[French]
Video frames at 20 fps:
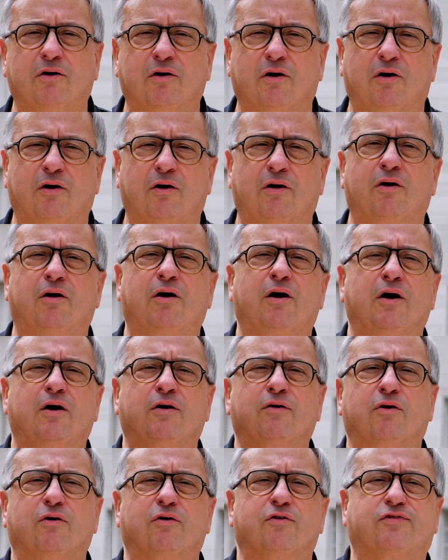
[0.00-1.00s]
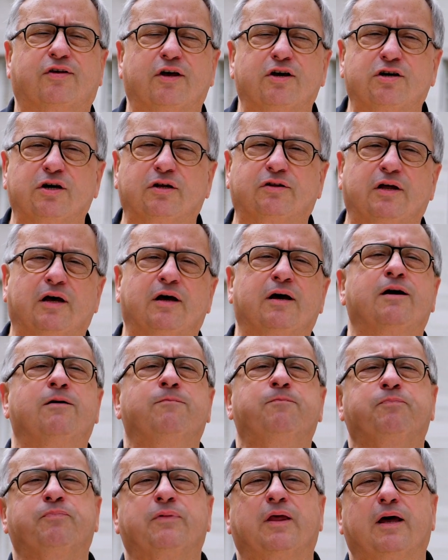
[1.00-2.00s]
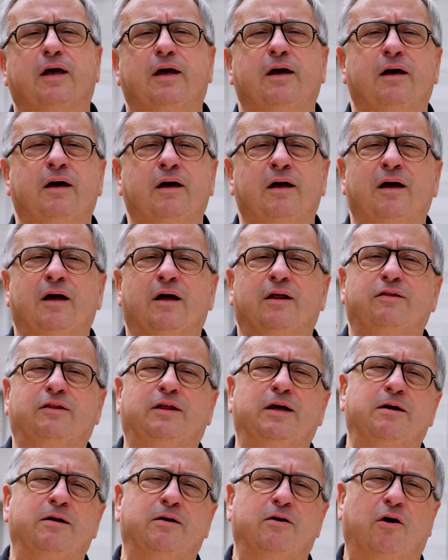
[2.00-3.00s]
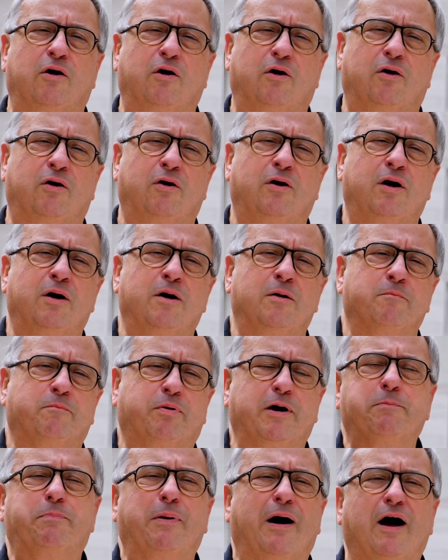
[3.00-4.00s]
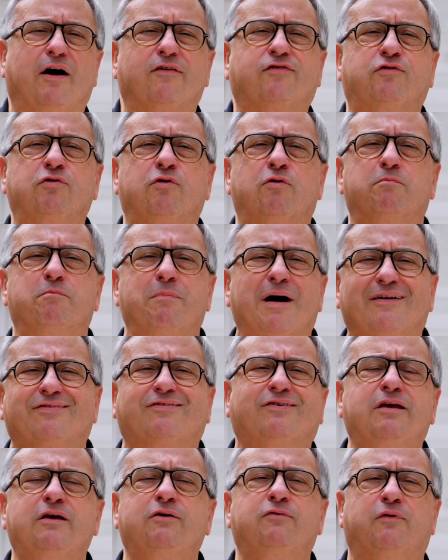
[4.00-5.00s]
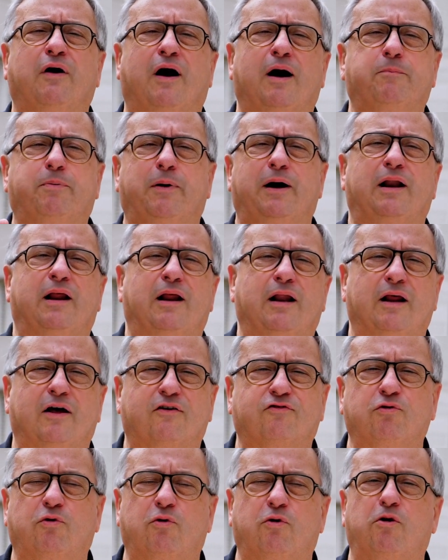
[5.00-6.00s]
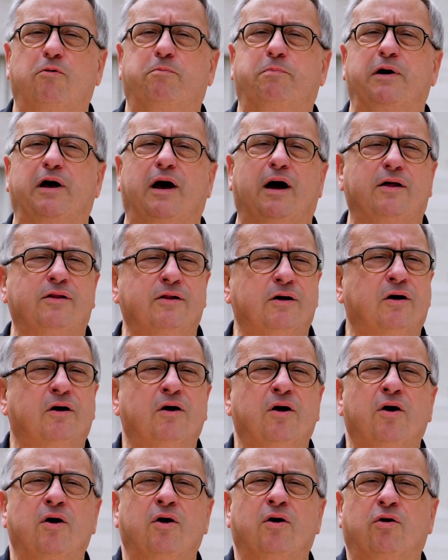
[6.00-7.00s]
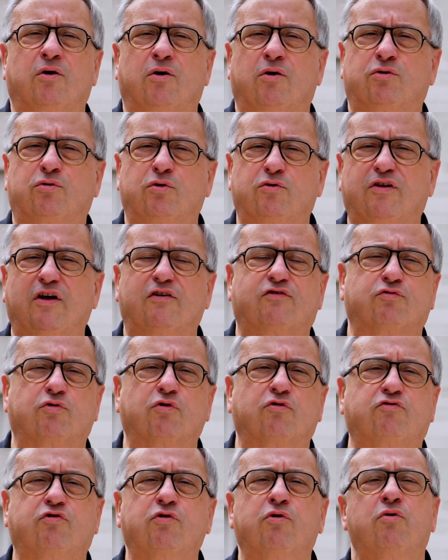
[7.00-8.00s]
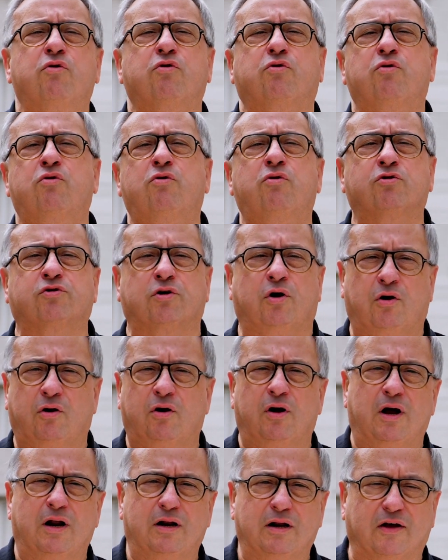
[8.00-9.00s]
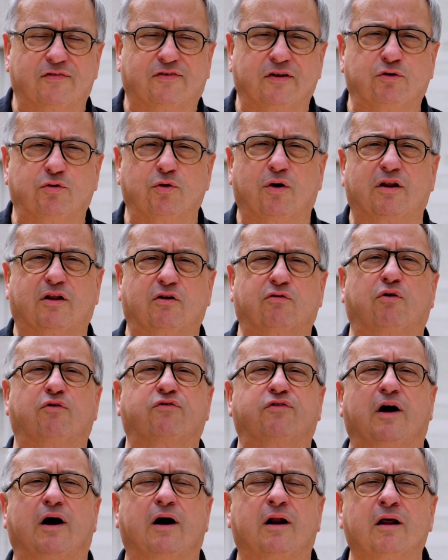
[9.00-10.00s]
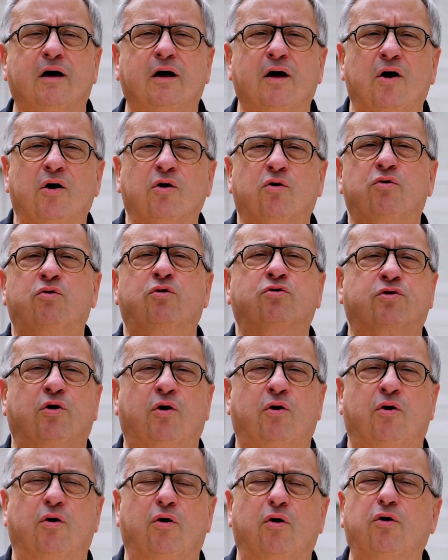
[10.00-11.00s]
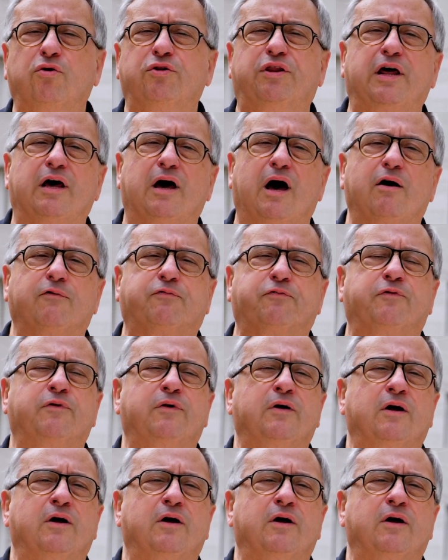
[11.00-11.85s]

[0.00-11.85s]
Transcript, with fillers: euh, euh, CGT et des euh, préparations massives après l'élection européenne de destruction contre la sécurité sociale, contre EDF,